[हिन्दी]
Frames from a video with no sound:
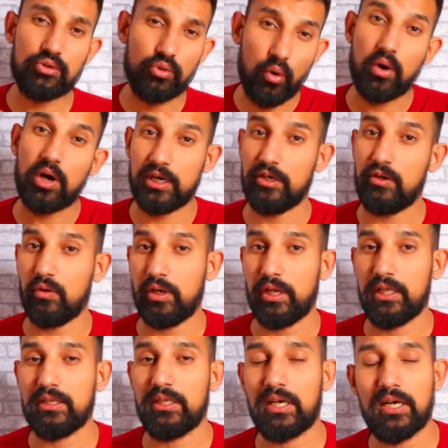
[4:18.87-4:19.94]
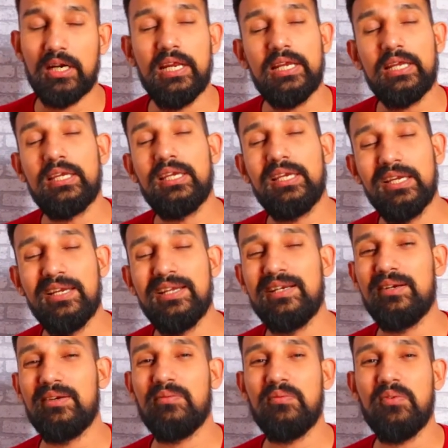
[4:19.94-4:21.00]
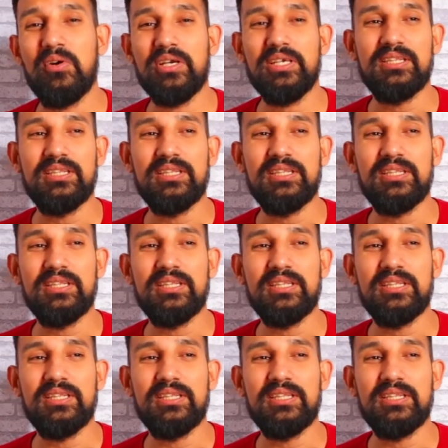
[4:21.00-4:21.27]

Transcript: दो घंटों के अंदर लेकिन वो